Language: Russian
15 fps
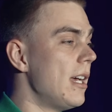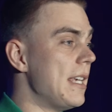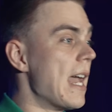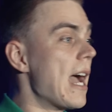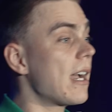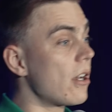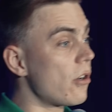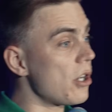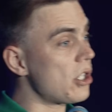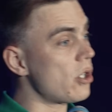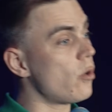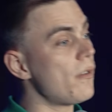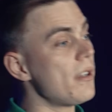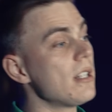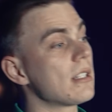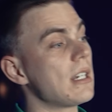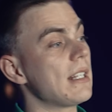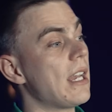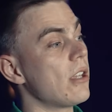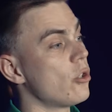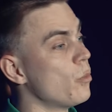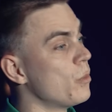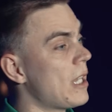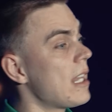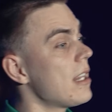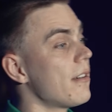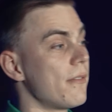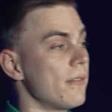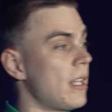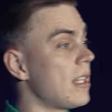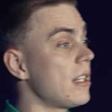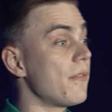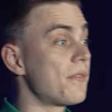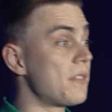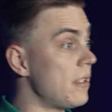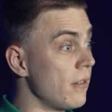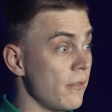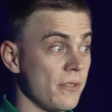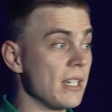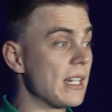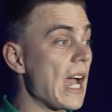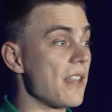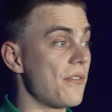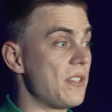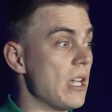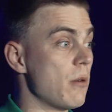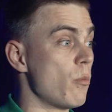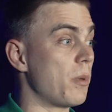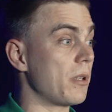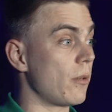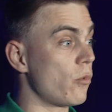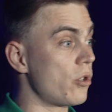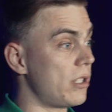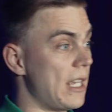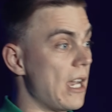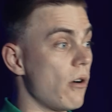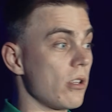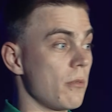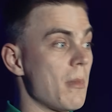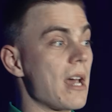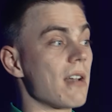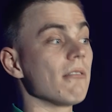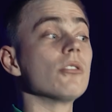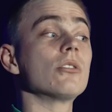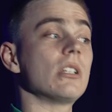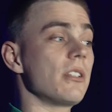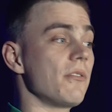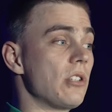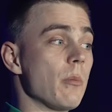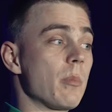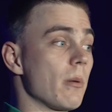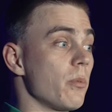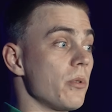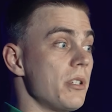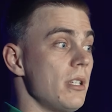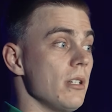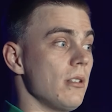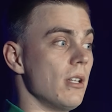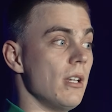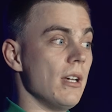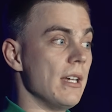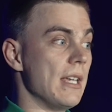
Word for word: Я, короче, увидел, когда я думаю, надо, надо вникать в тему, потому что я вот Marvel вот это все пропустил,